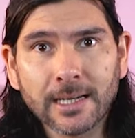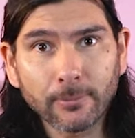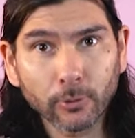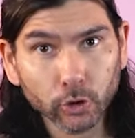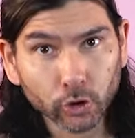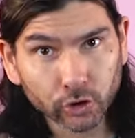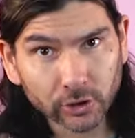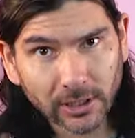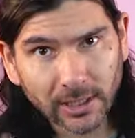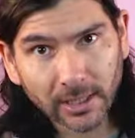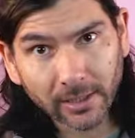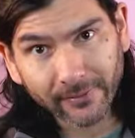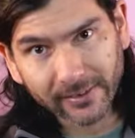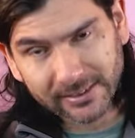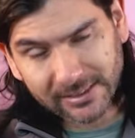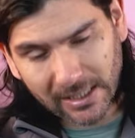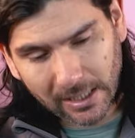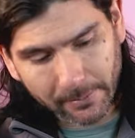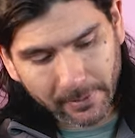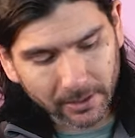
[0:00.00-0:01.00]
de la motocicleta
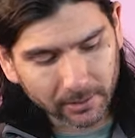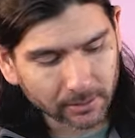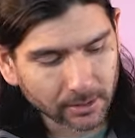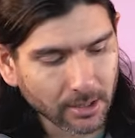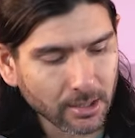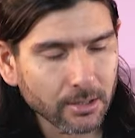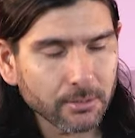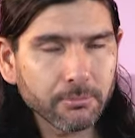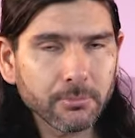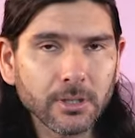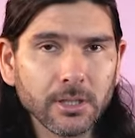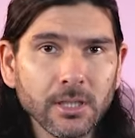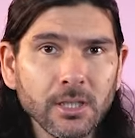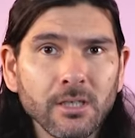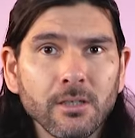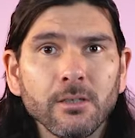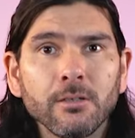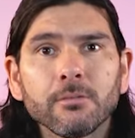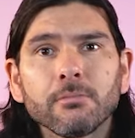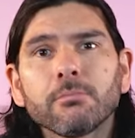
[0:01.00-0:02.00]
básicamente
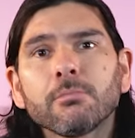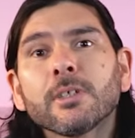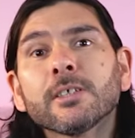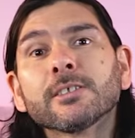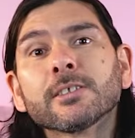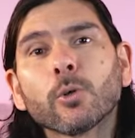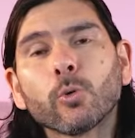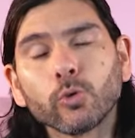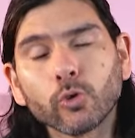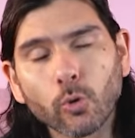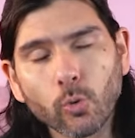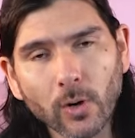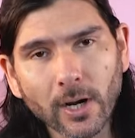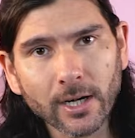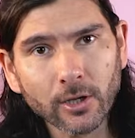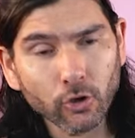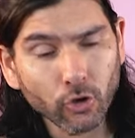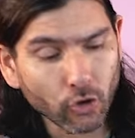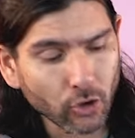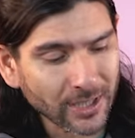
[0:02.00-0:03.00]
y en segundo
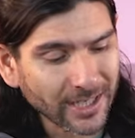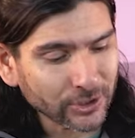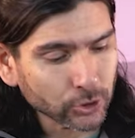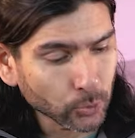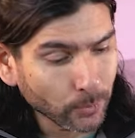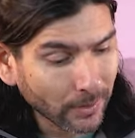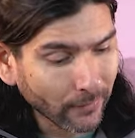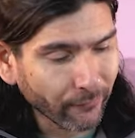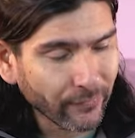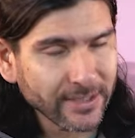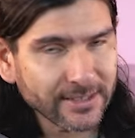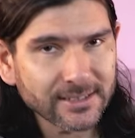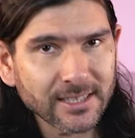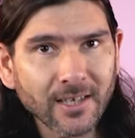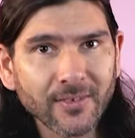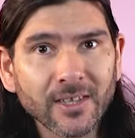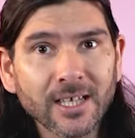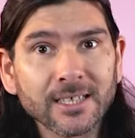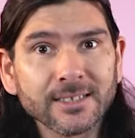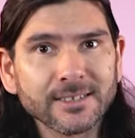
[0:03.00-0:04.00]
lugar con la
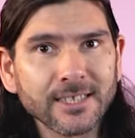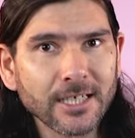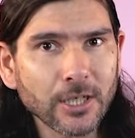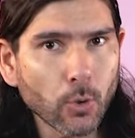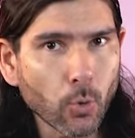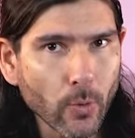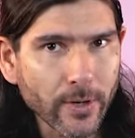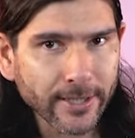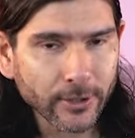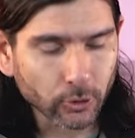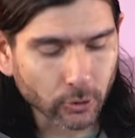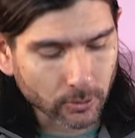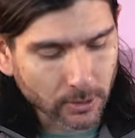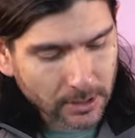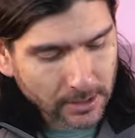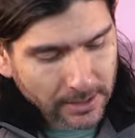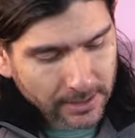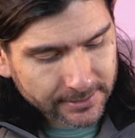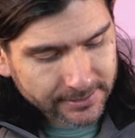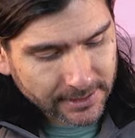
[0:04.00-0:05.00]
superficie del circuito.
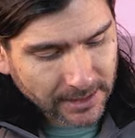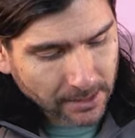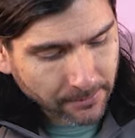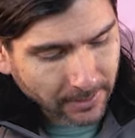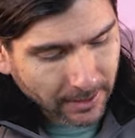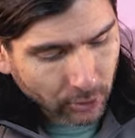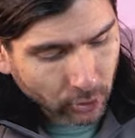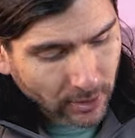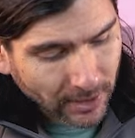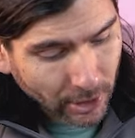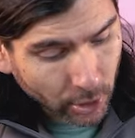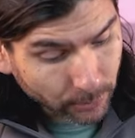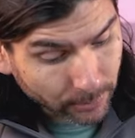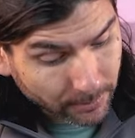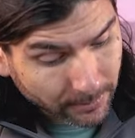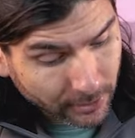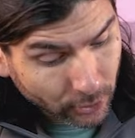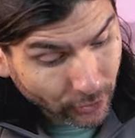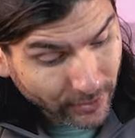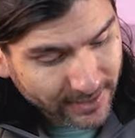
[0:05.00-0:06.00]
Sin embargo, acá lo
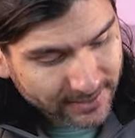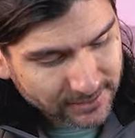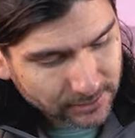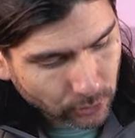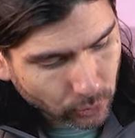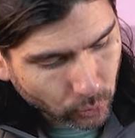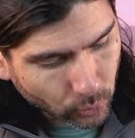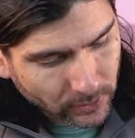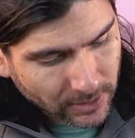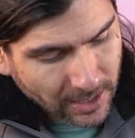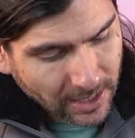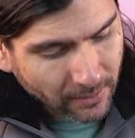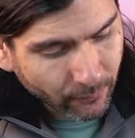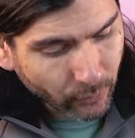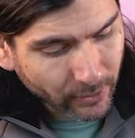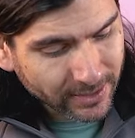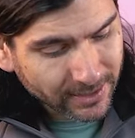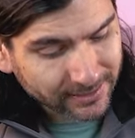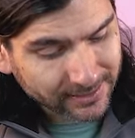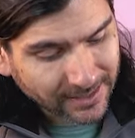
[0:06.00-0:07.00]
primero es una
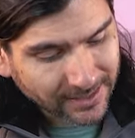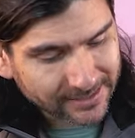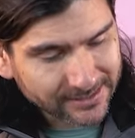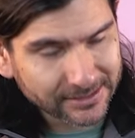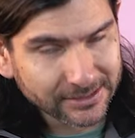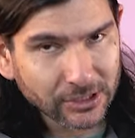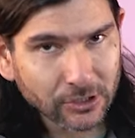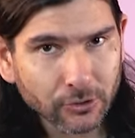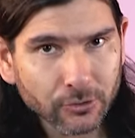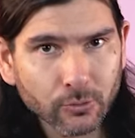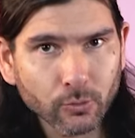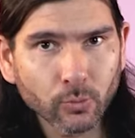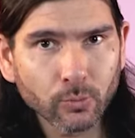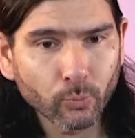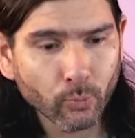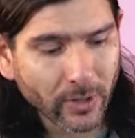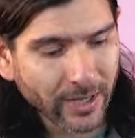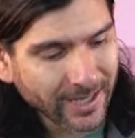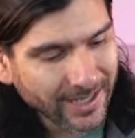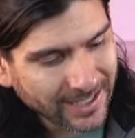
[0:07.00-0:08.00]
buena tracción,
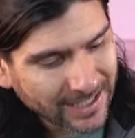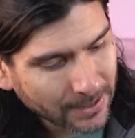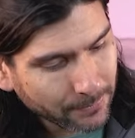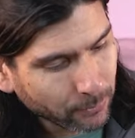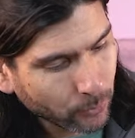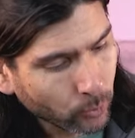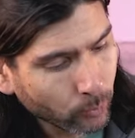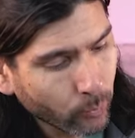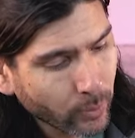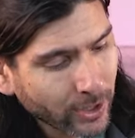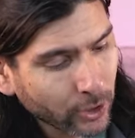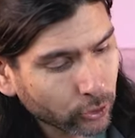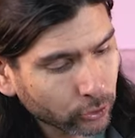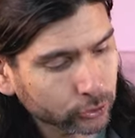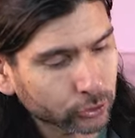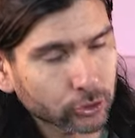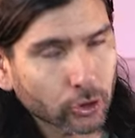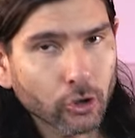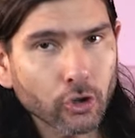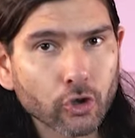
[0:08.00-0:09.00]
un buen grip, un buen
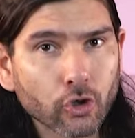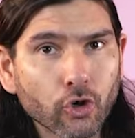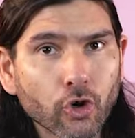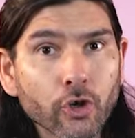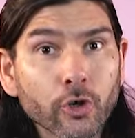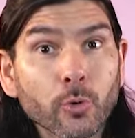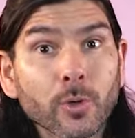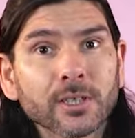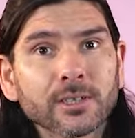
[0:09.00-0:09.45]
control con